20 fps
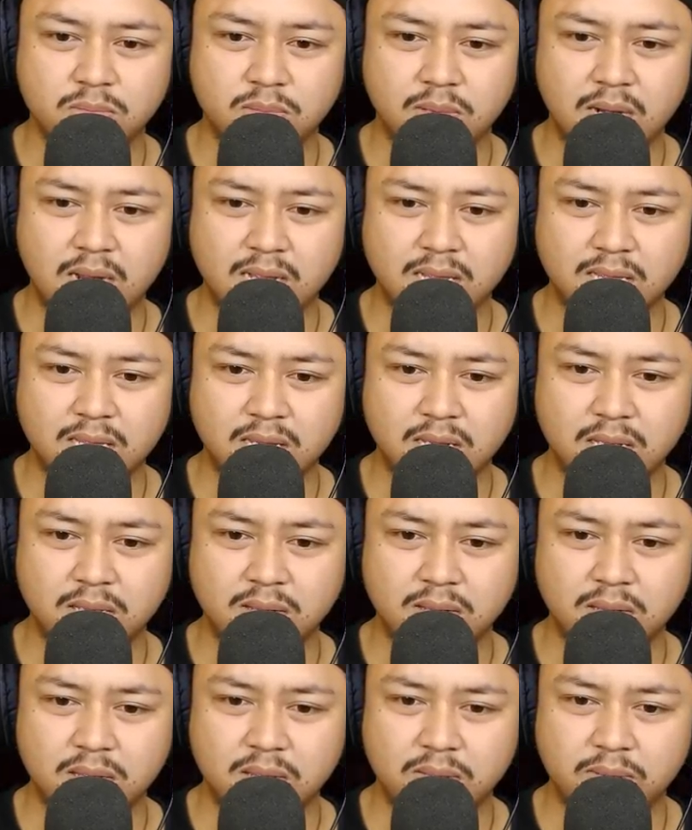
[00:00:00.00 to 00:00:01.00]
rantai
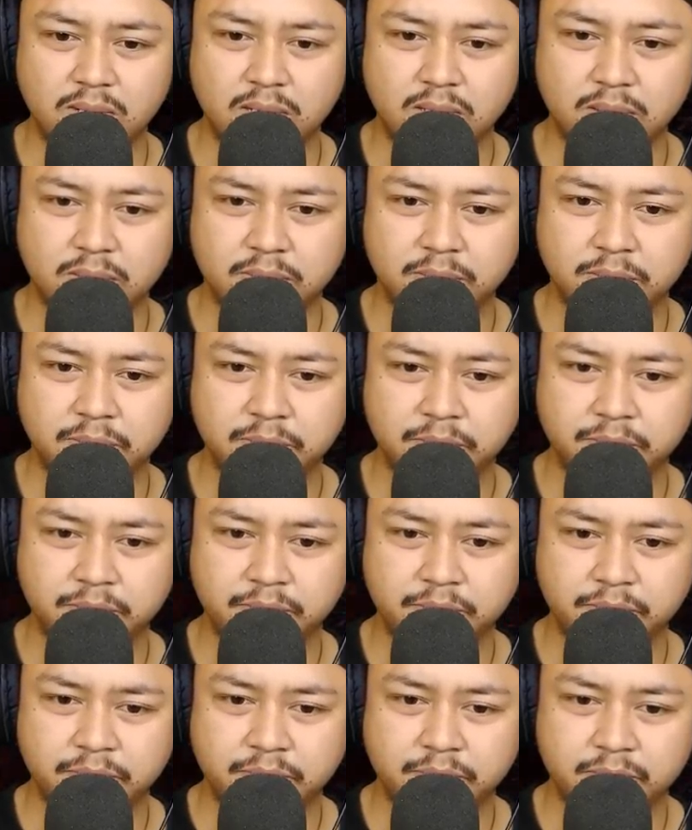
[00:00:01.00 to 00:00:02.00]
itu teman-teman
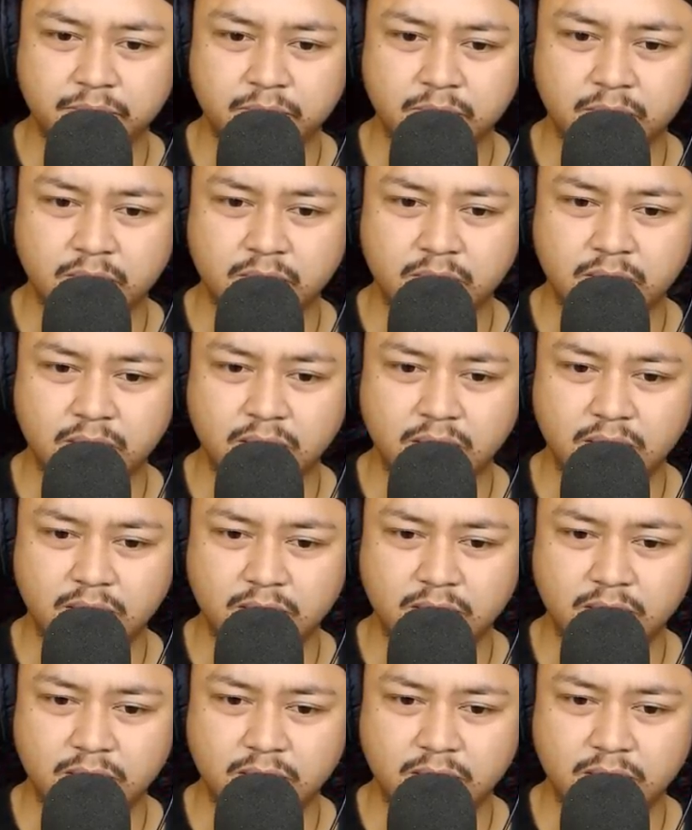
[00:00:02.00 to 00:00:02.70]
oke